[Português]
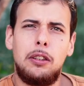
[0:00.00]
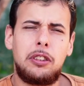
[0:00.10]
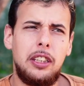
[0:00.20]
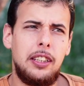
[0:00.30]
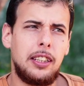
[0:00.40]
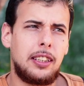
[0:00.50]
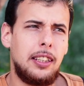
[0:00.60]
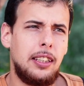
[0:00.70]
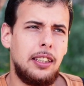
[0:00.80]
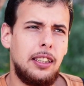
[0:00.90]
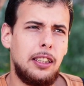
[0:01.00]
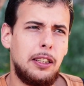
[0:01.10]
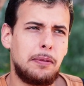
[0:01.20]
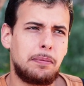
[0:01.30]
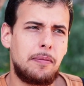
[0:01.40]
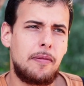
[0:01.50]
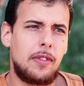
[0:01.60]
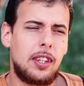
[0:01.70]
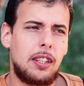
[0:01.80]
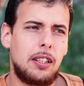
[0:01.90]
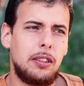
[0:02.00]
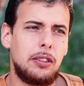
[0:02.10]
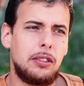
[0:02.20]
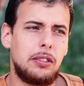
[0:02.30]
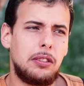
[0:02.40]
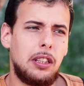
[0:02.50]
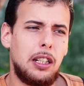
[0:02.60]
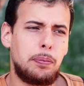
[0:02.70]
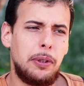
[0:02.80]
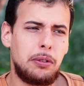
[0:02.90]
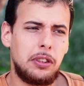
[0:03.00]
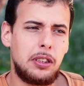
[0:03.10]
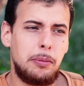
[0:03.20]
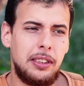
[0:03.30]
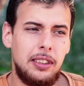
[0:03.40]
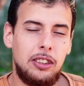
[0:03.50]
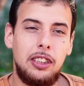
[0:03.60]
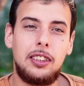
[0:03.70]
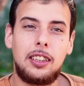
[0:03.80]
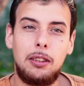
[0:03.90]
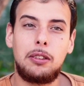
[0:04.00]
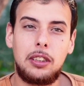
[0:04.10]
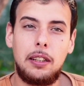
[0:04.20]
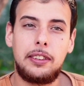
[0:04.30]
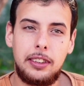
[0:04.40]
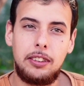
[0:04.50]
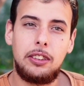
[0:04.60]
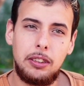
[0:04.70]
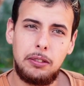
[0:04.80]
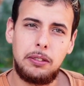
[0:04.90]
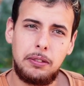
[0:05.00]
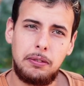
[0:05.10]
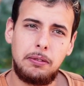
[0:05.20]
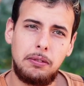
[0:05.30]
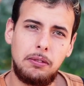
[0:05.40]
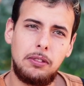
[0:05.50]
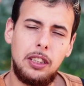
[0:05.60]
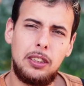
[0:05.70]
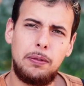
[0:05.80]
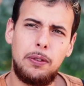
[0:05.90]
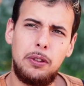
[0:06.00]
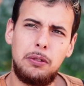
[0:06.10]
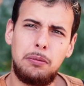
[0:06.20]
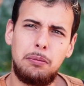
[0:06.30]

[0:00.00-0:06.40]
eu queria que as pessoas também sentissem aquilo que eu estava sentindo. Esse foi